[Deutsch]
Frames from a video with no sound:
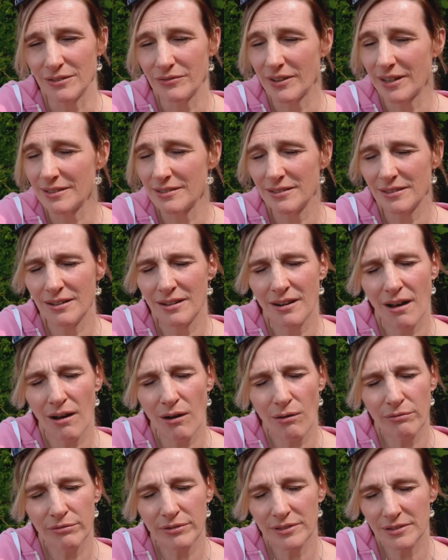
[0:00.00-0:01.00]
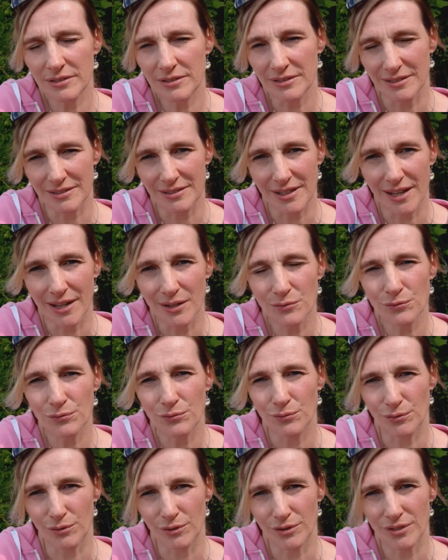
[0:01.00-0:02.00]
Ich weiß genau, wie sich das
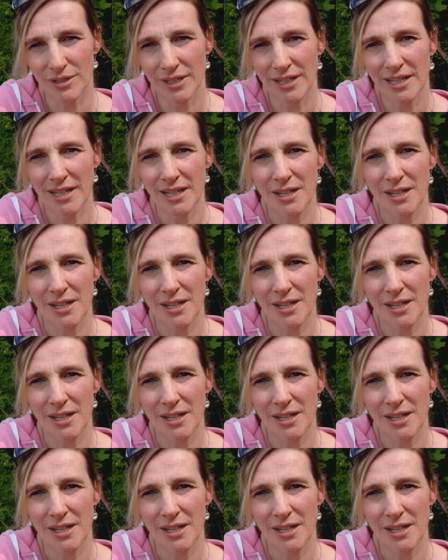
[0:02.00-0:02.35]
anfühlt,